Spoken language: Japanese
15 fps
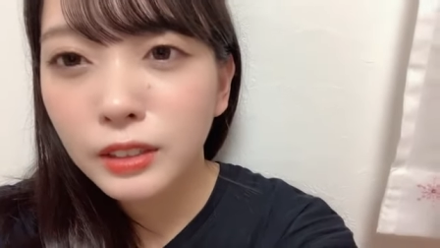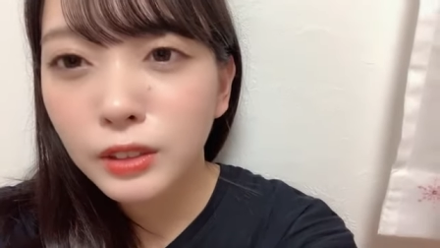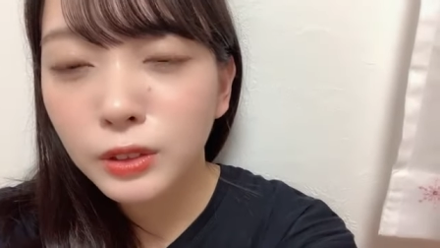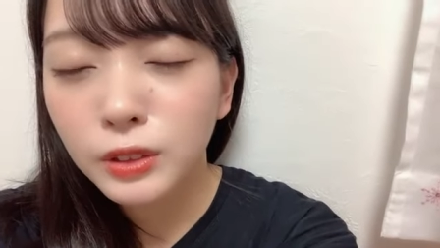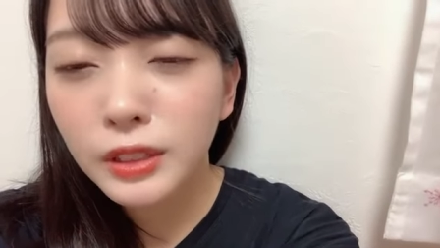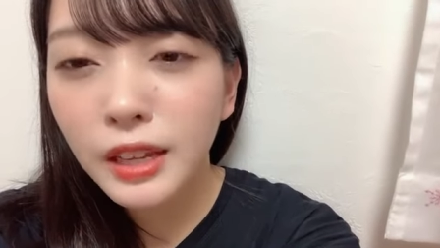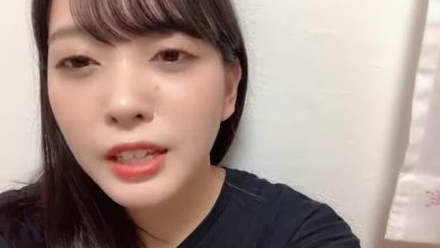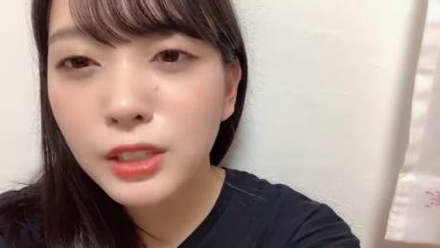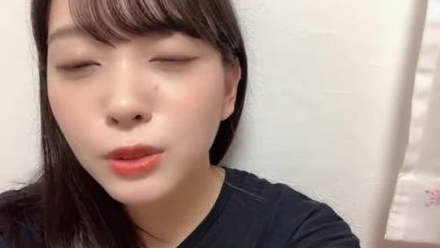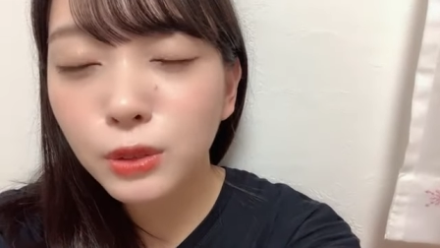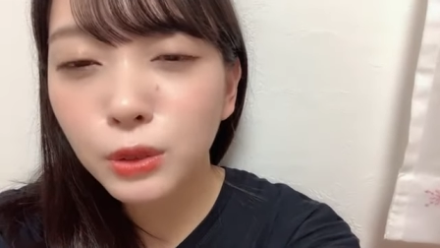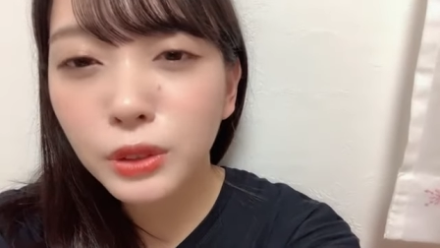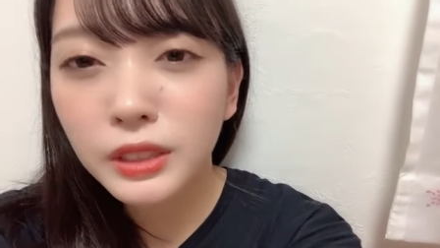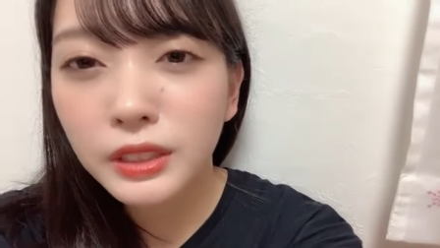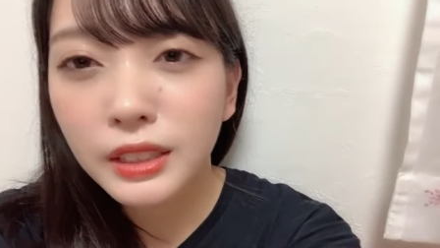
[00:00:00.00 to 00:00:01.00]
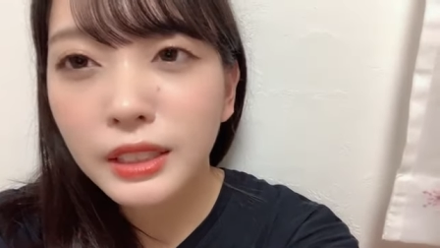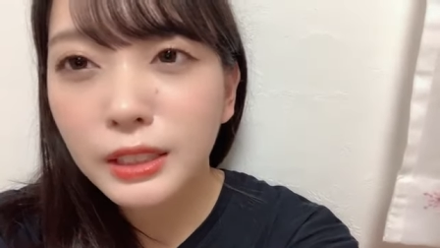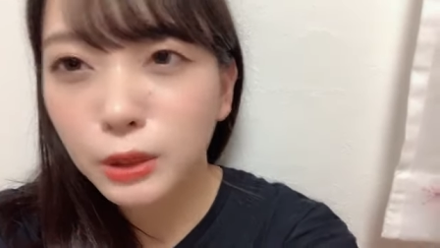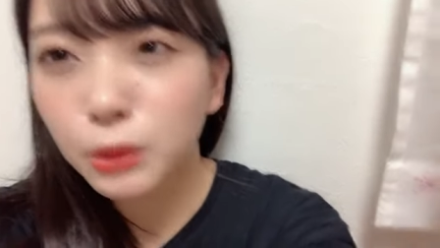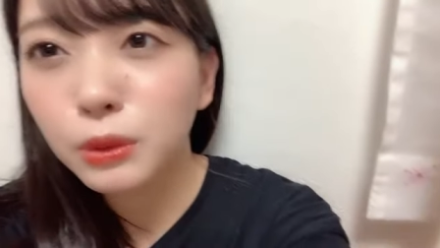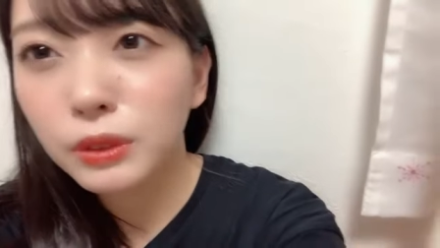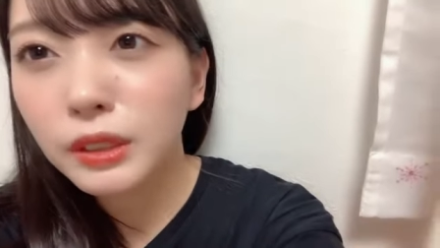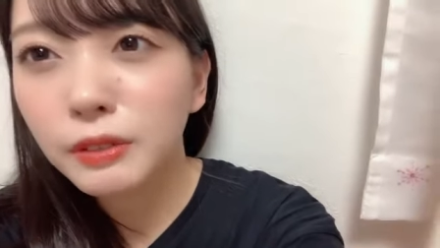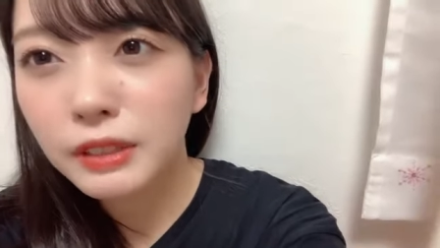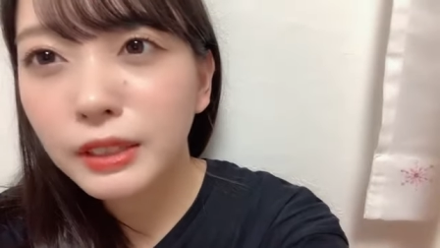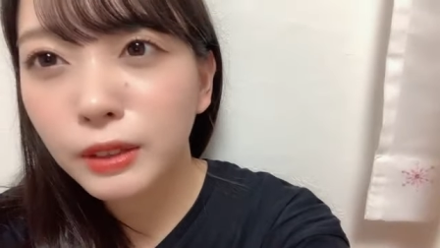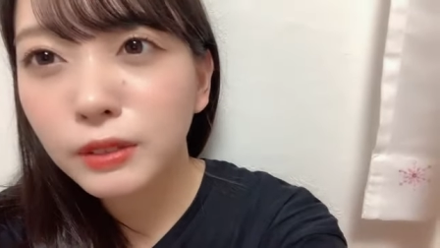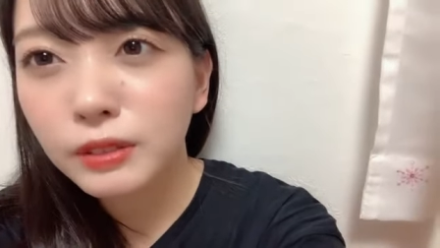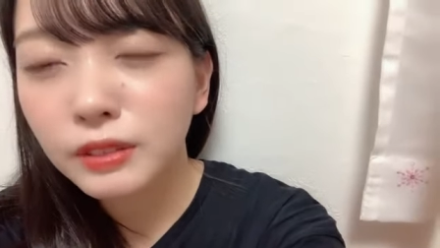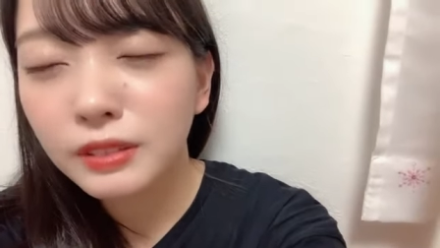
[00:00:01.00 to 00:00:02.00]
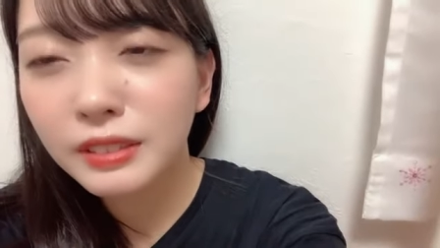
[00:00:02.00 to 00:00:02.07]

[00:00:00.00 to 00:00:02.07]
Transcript: ステージの時だけ外なわけよ